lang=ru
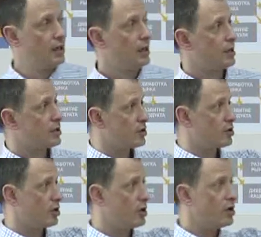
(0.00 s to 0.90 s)
Значит,
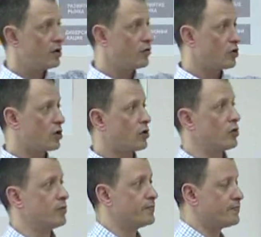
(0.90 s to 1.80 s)
и вот
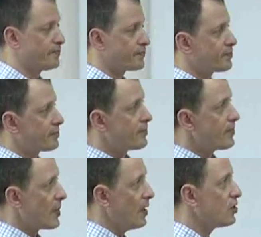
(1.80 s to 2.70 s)
такой.
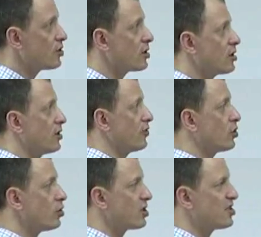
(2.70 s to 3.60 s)
Значит, в
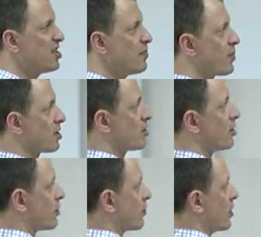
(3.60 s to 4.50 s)
итоге
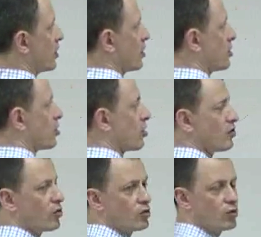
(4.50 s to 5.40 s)
7% да, это
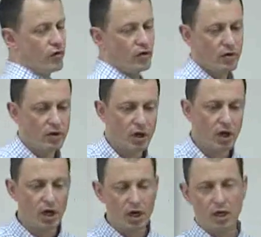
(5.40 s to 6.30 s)
ролевой уровень.
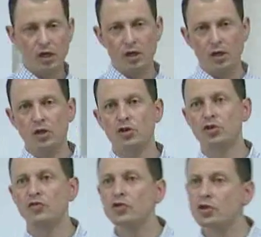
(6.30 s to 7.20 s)
А из
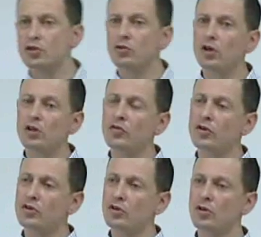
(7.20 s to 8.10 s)
чего же
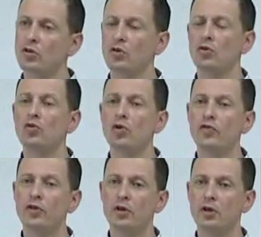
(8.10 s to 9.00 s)
складывается
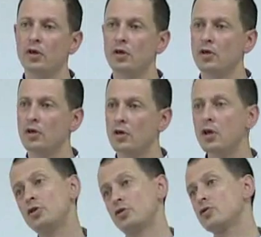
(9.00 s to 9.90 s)
уровень
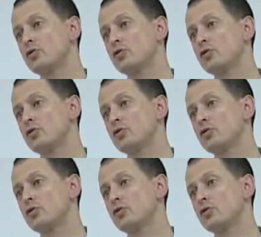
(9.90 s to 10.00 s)
личности?